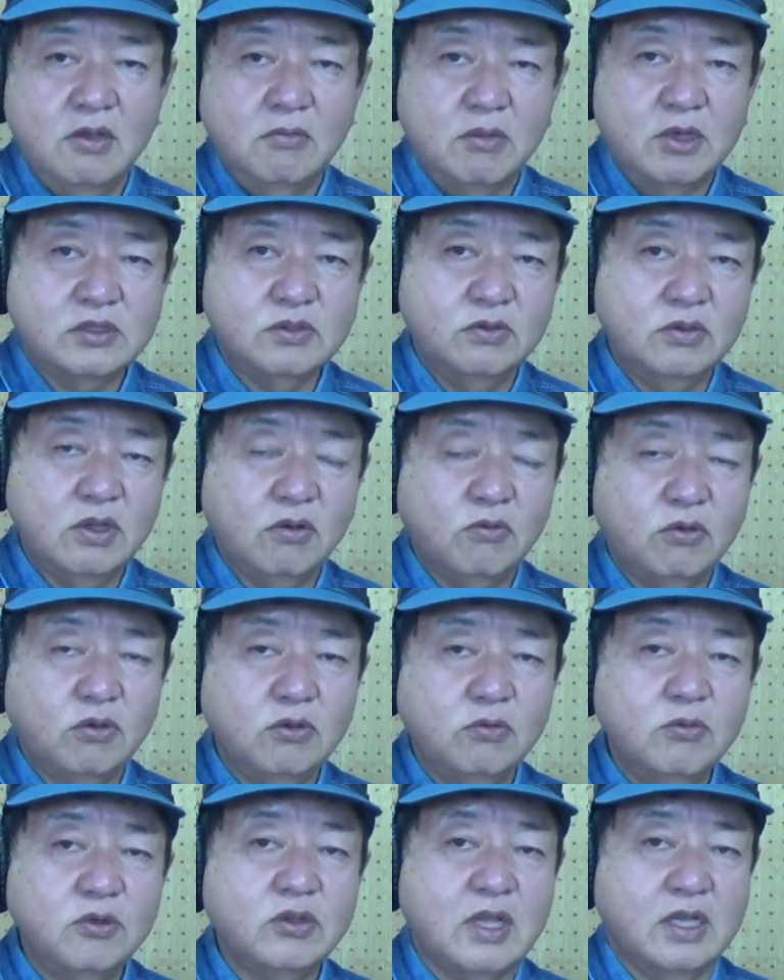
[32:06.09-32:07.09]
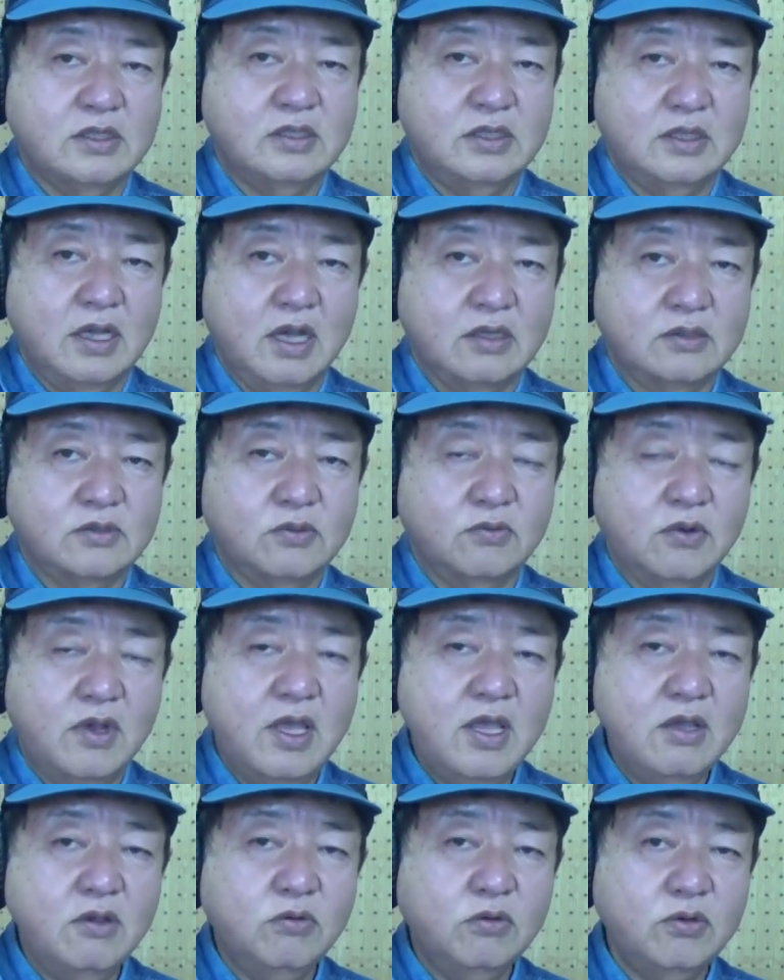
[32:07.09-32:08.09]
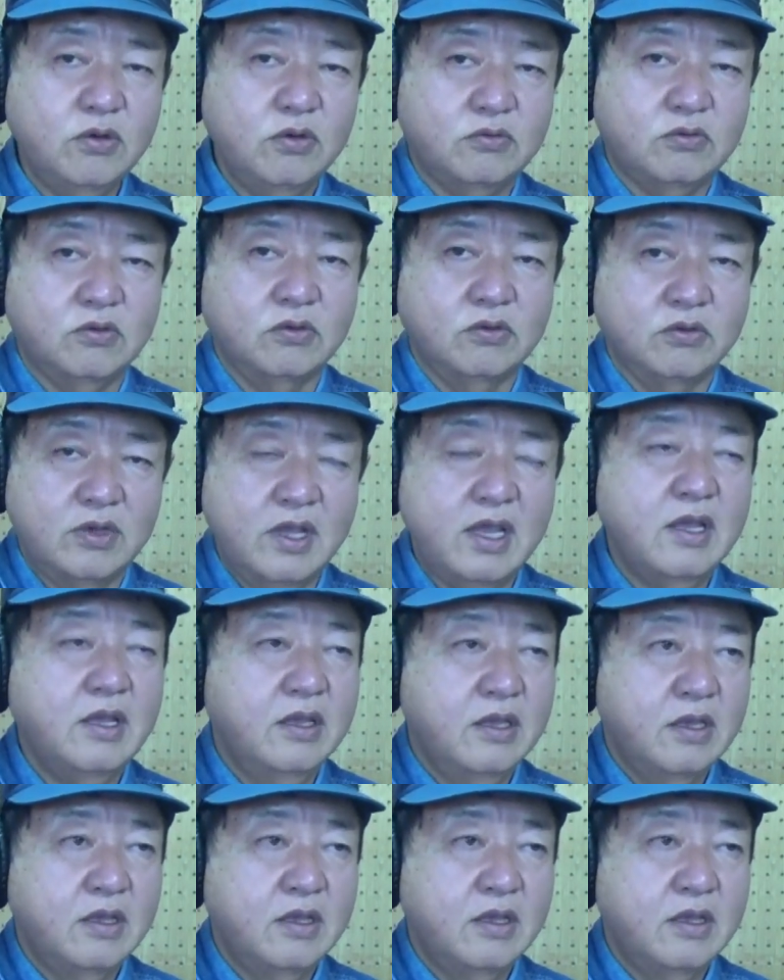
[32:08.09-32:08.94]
まあそういった子供たちがその英語力をね、